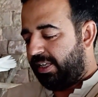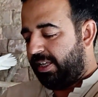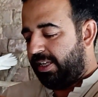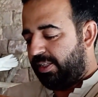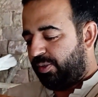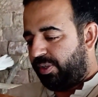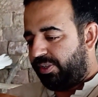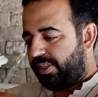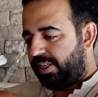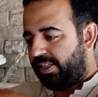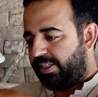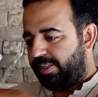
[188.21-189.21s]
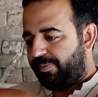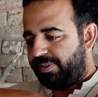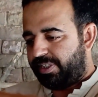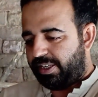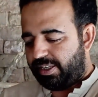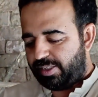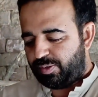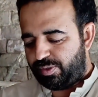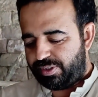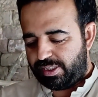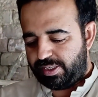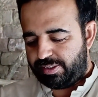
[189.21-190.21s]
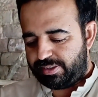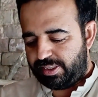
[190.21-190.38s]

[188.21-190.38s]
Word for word: तो इनशाला ये भी सेट है तो इनशाला